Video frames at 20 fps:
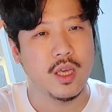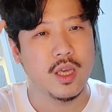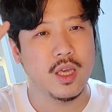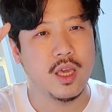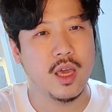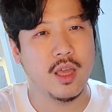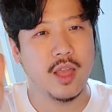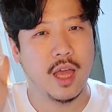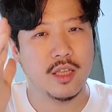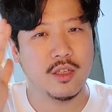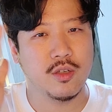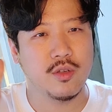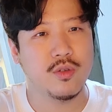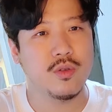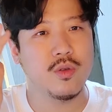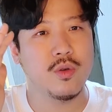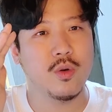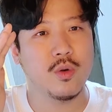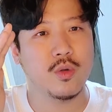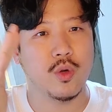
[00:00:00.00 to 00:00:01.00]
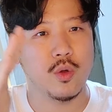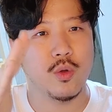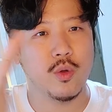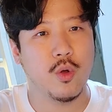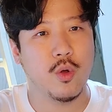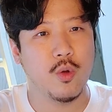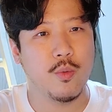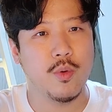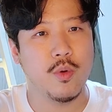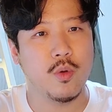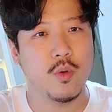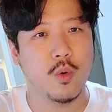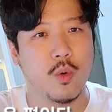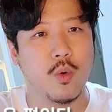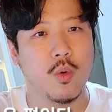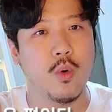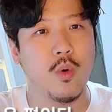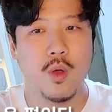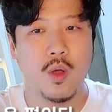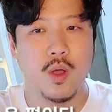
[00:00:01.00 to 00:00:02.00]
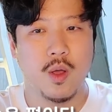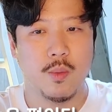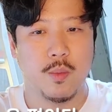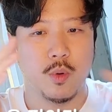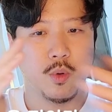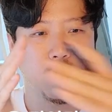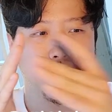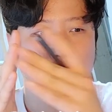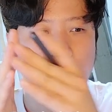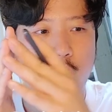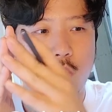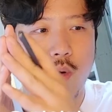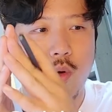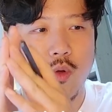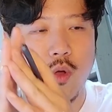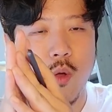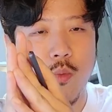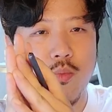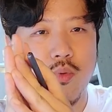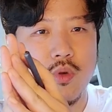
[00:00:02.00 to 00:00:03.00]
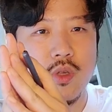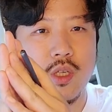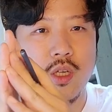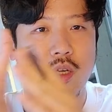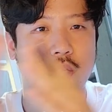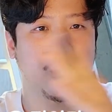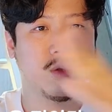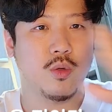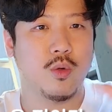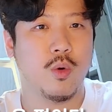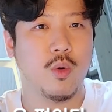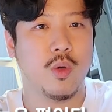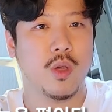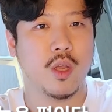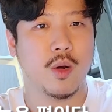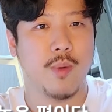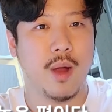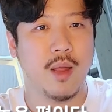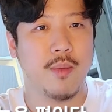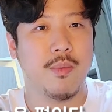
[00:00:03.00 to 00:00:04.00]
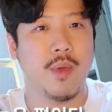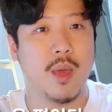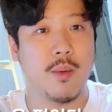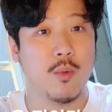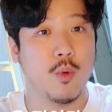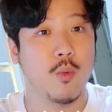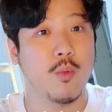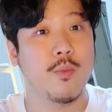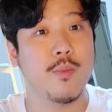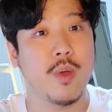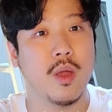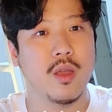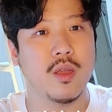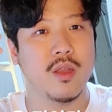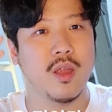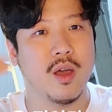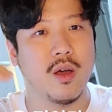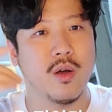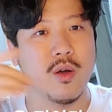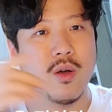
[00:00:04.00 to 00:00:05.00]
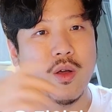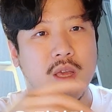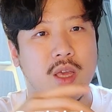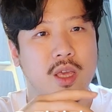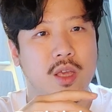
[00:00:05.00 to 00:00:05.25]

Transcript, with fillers: 이게 낮을수록 전도율 비율이 높고 보통 열풍식일수록 이런 RPM이 높은 편인데요.